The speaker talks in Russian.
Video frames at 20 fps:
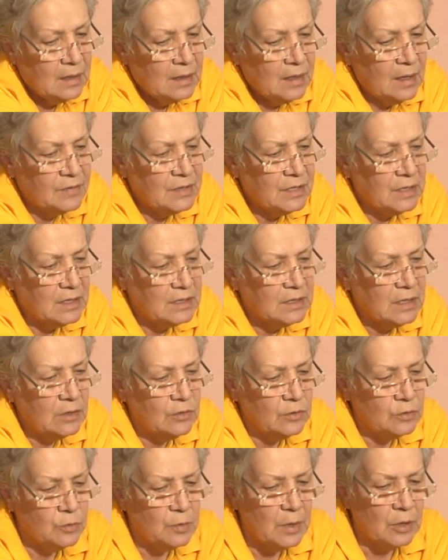Я взяла
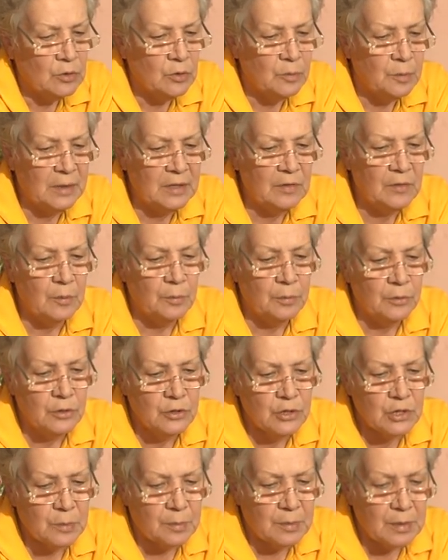залу, у меня тут по две
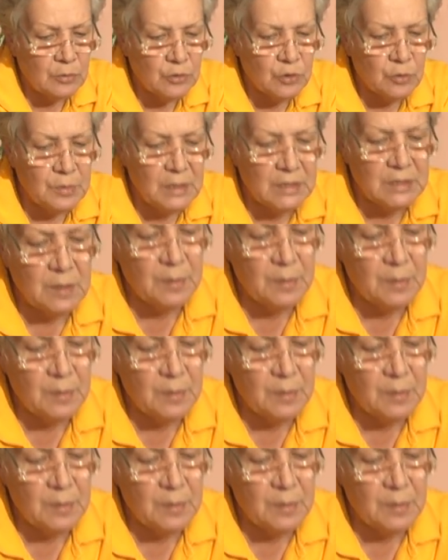плошечки, потому что у меня